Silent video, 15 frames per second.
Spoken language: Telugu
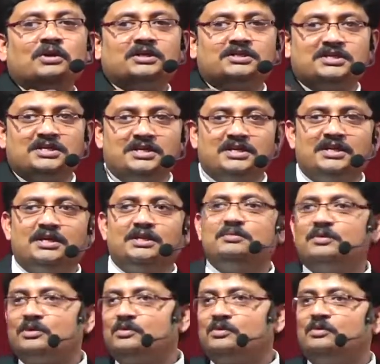ఒక
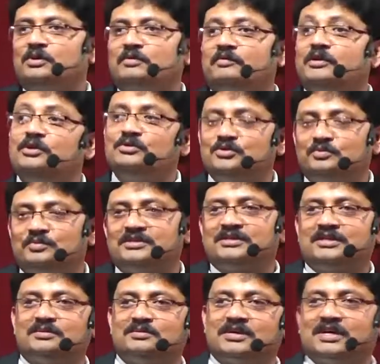చిన్నది మీకు ఒక వీడియో
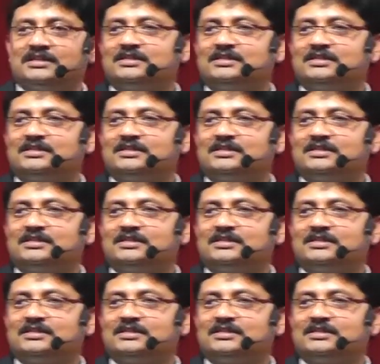చూపిస్తాను ఇప్పుడు